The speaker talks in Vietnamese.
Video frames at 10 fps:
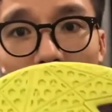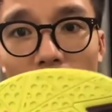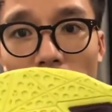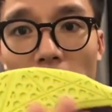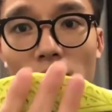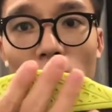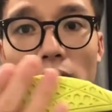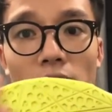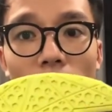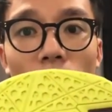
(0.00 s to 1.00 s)
mặt đế cũng khá
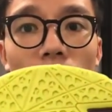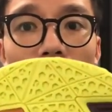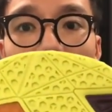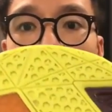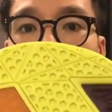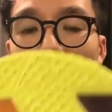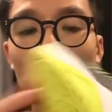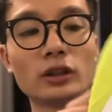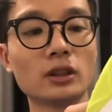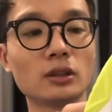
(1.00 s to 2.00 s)
là rộng và có
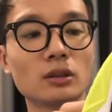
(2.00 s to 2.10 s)
những